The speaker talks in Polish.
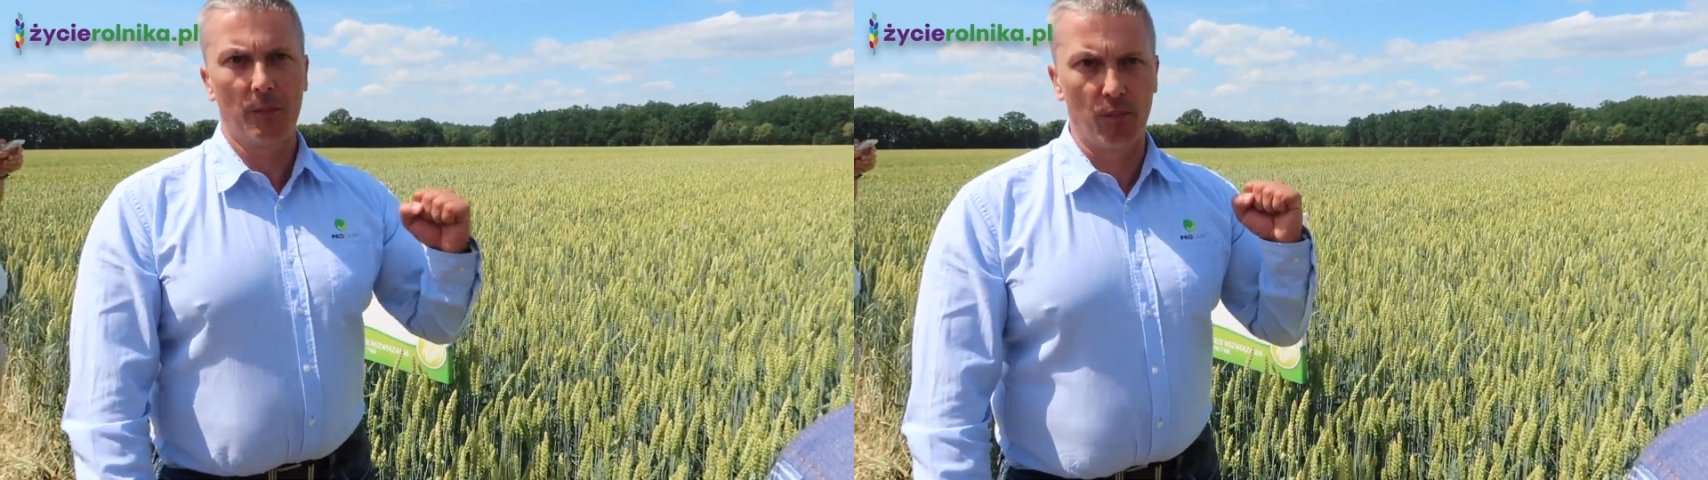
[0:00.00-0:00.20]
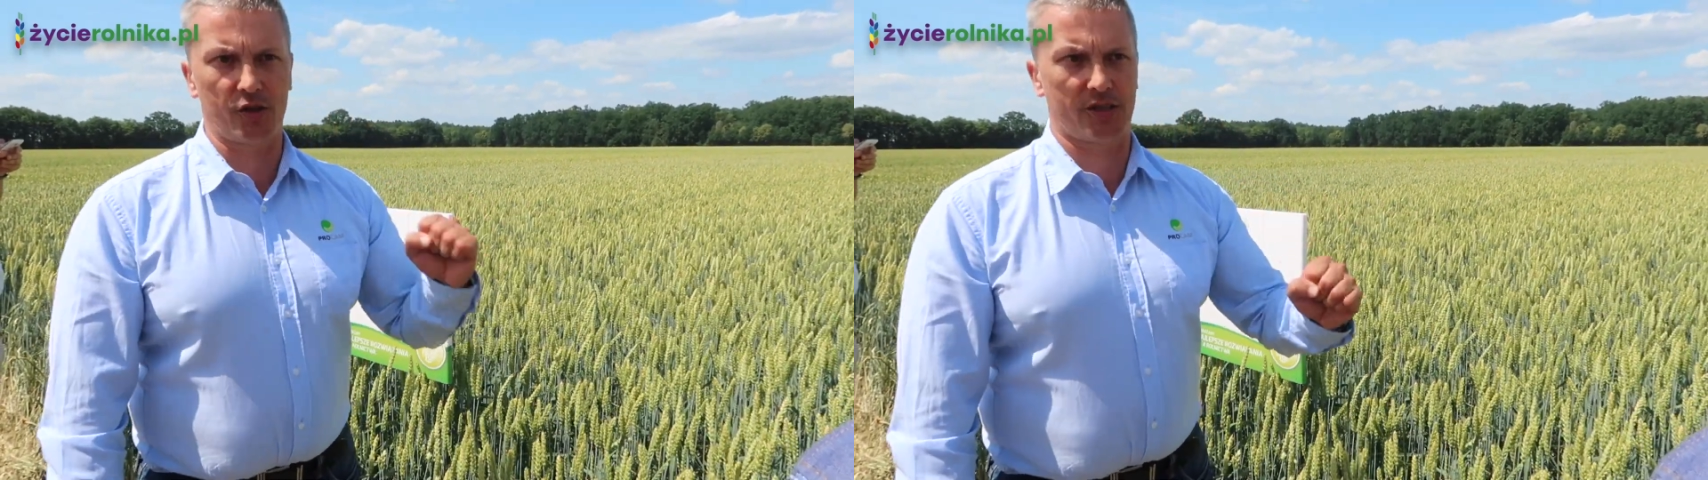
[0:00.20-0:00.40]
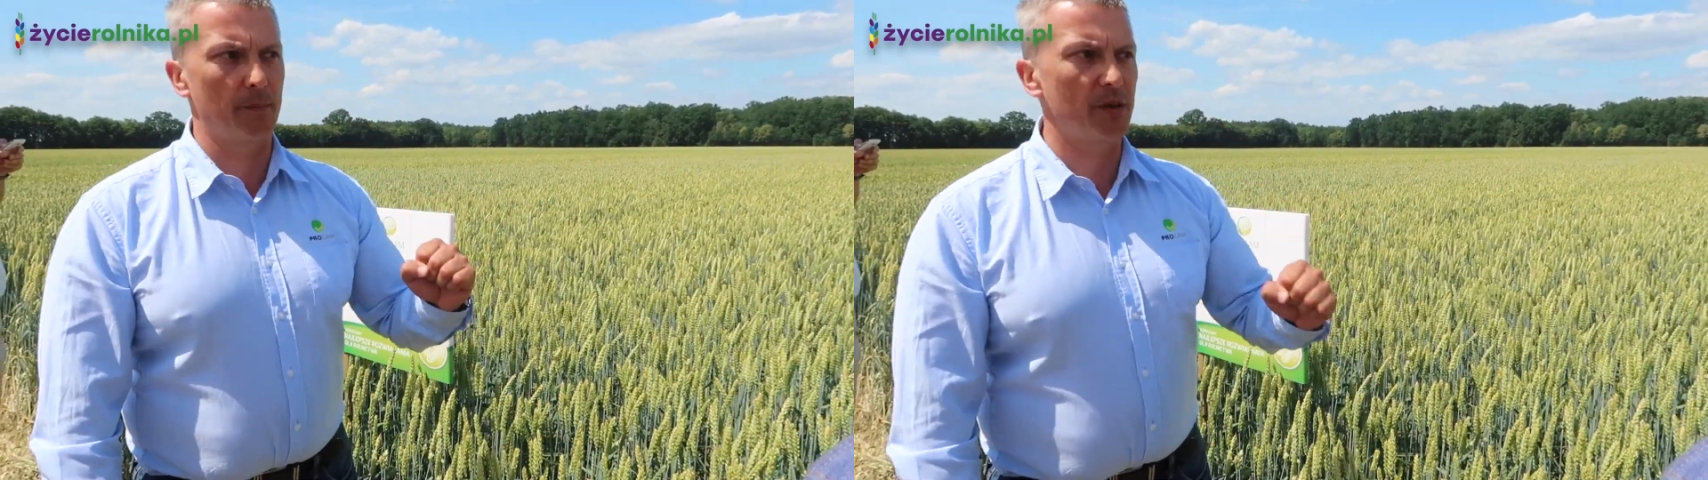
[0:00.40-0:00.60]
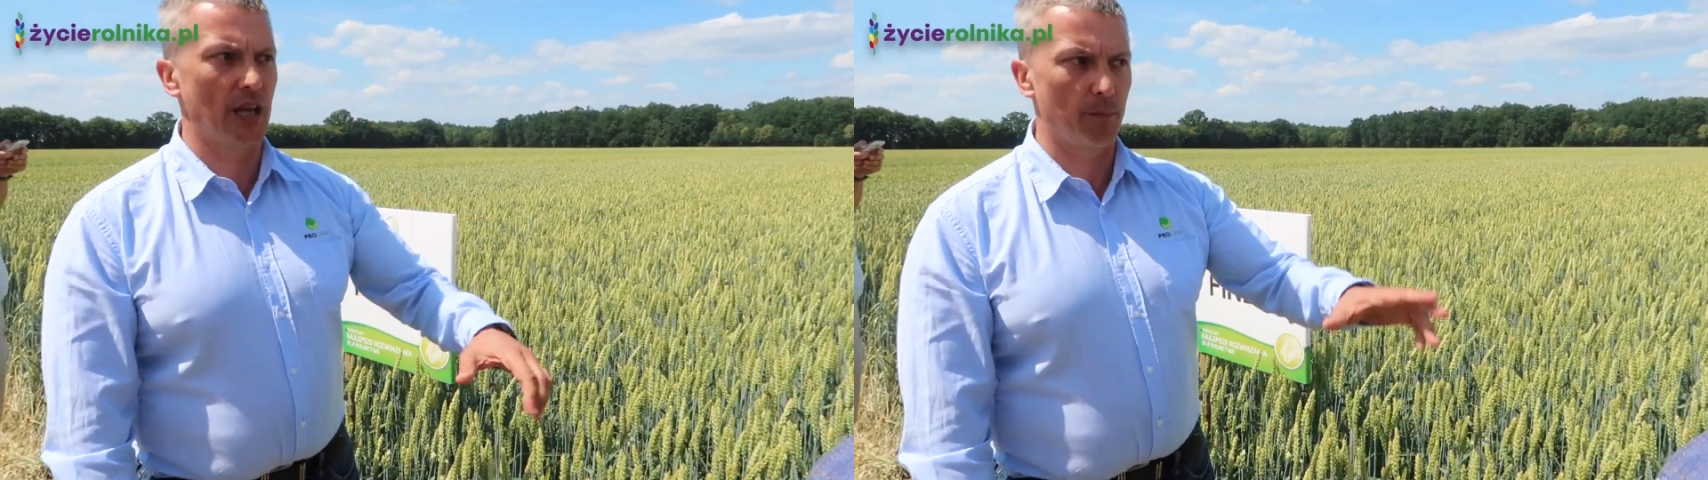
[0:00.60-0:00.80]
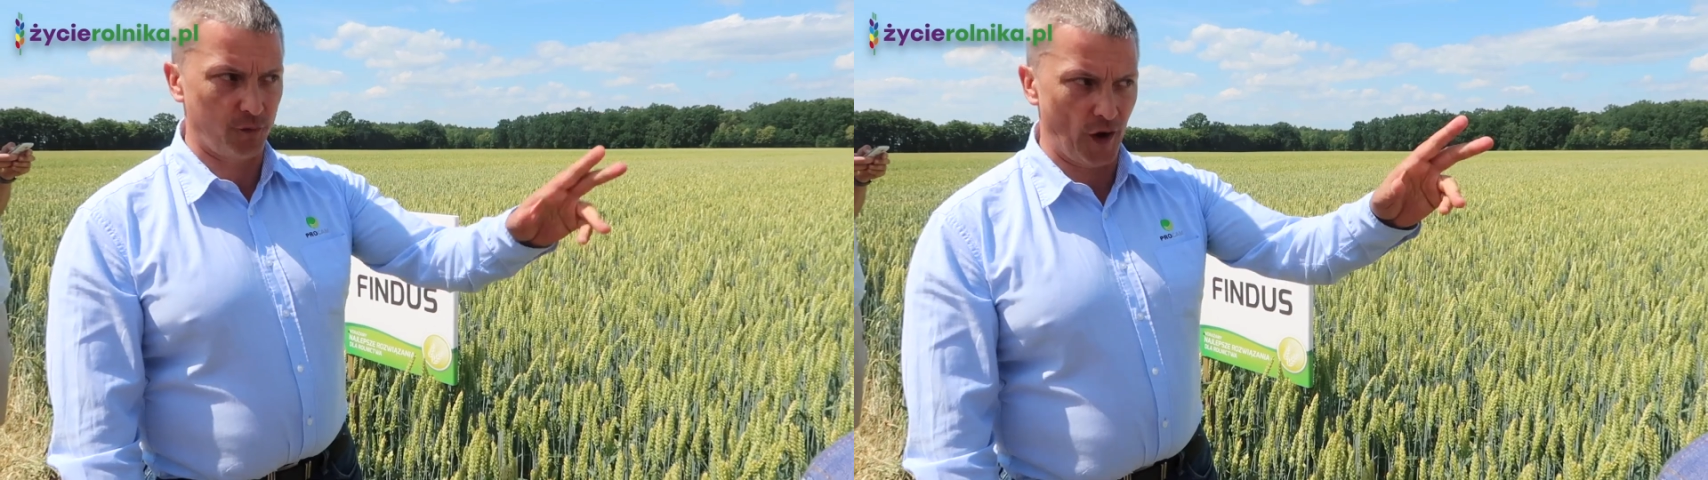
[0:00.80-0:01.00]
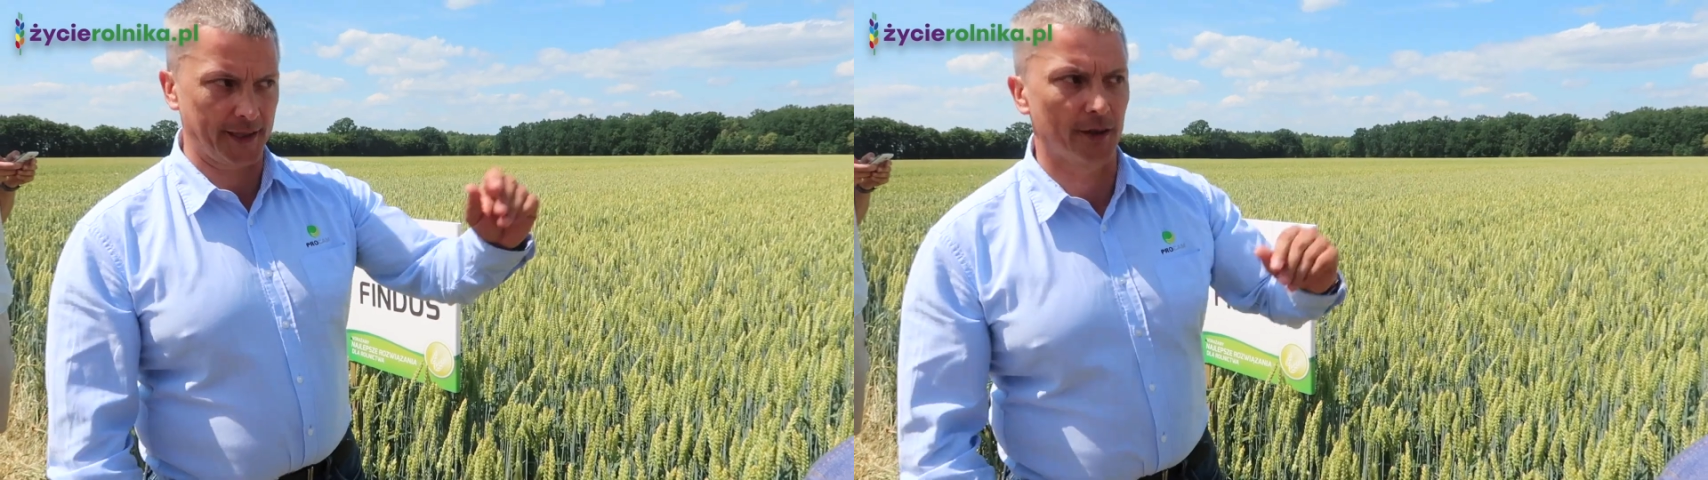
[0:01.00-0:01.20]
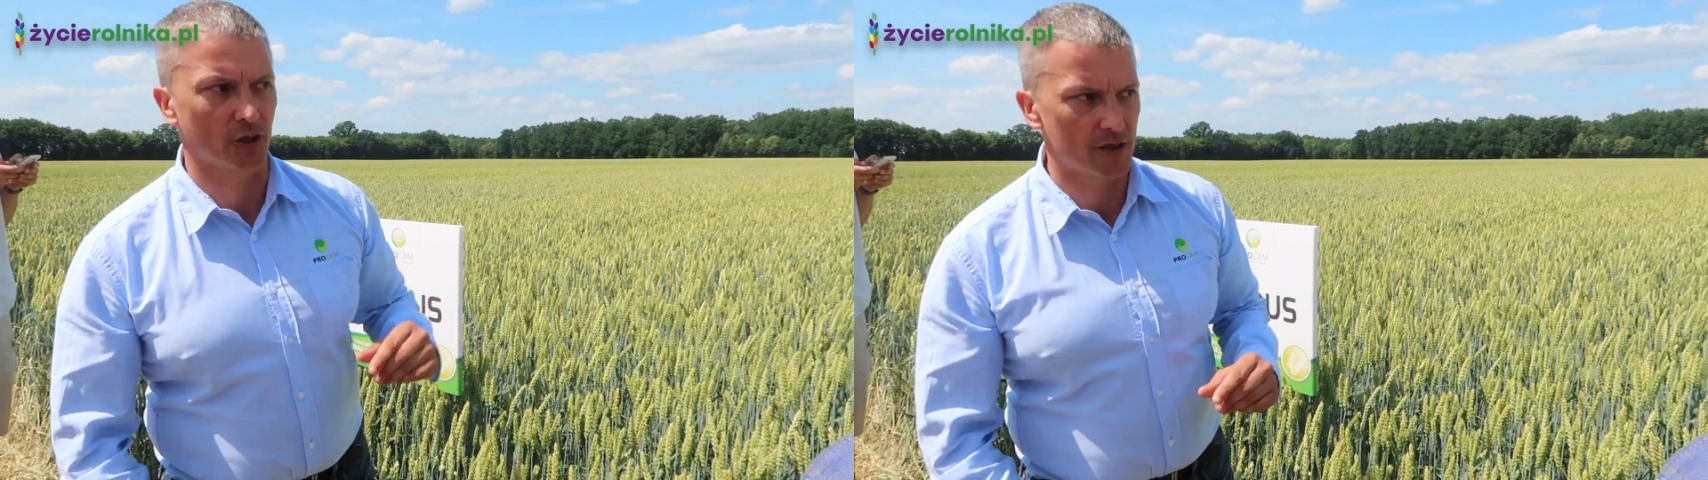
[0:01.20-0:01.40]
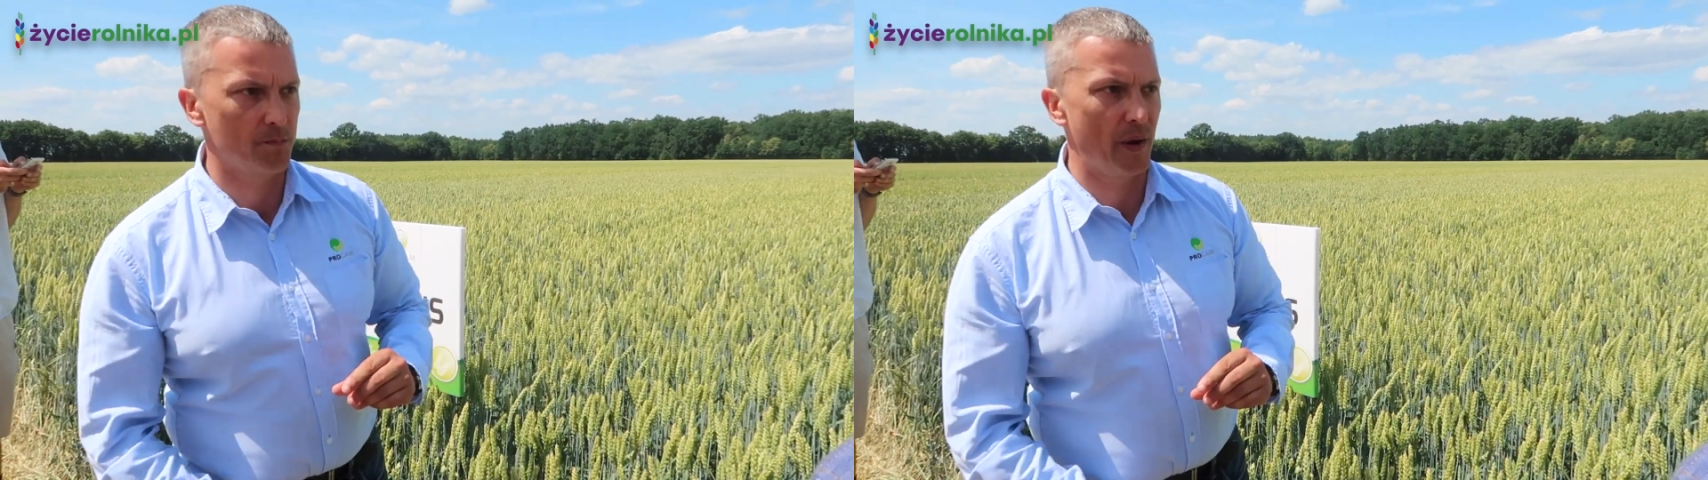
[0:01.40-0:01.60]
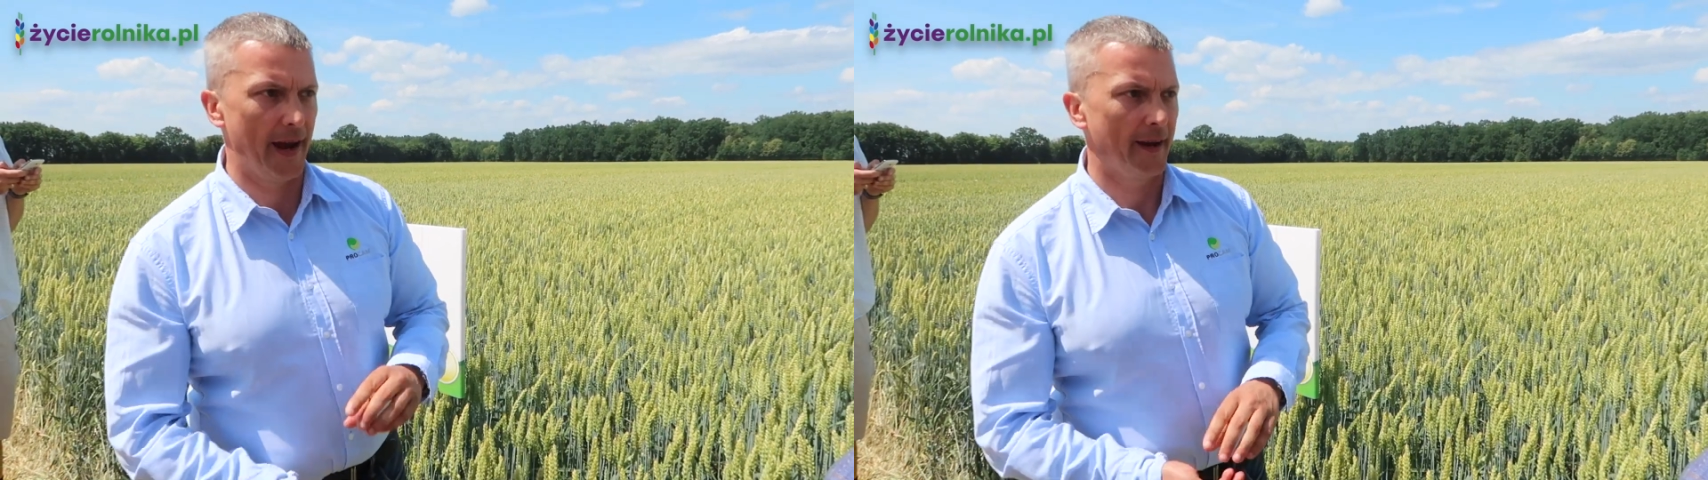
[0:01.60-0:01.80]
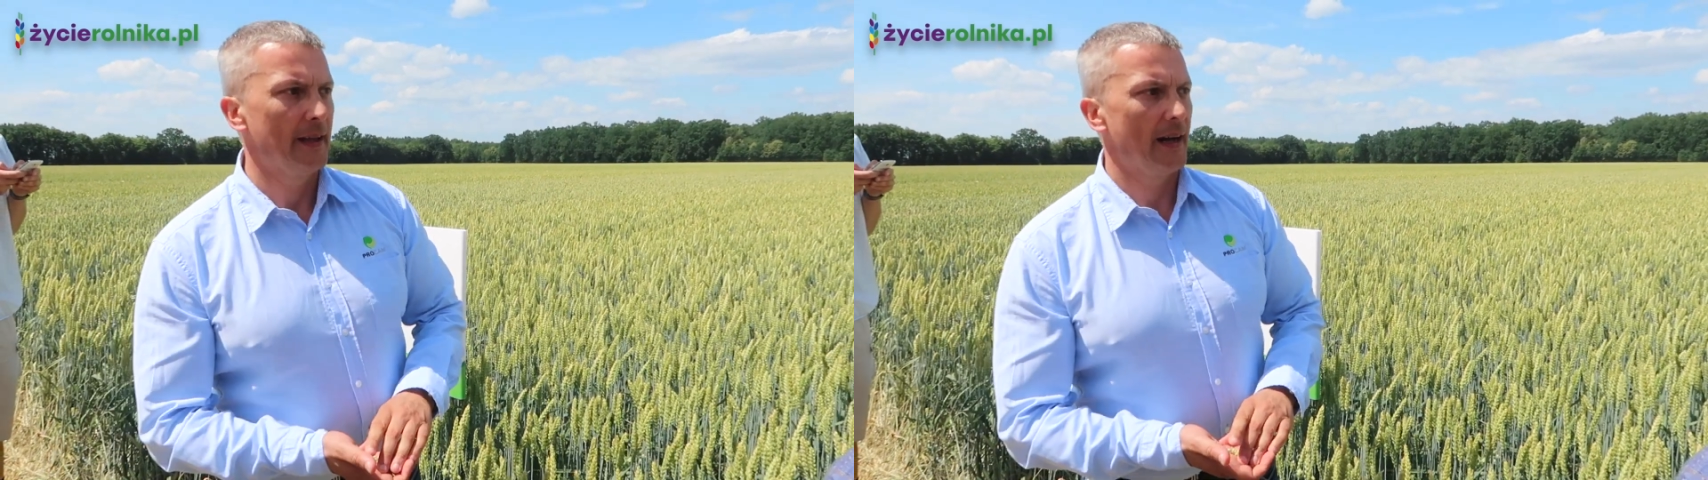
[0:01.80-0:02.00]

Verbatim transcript: mocna bita, bo fakir to jest B,